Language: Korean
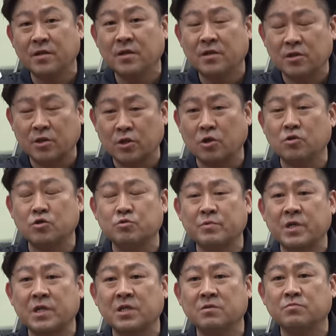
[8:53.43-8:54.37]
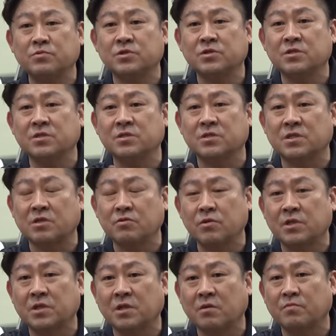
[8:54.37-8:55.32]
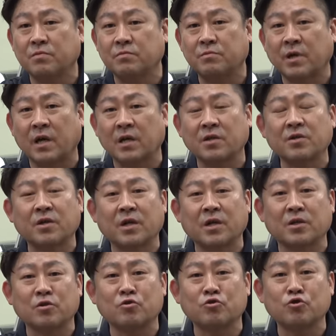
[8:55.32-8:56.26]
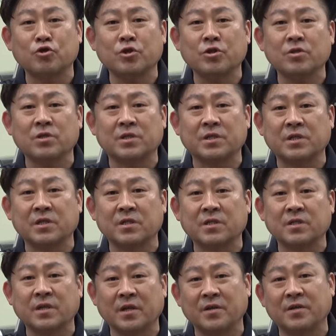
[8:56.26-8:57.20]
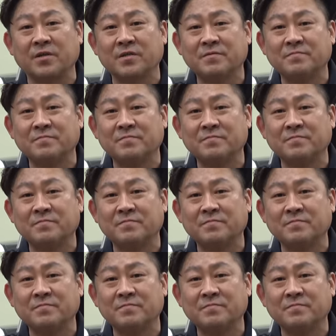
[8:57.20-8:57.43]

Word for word: 그래서 처음 구매하시는 분들은 디월트 제품을 강력하게 저는 추천을 드릴게요.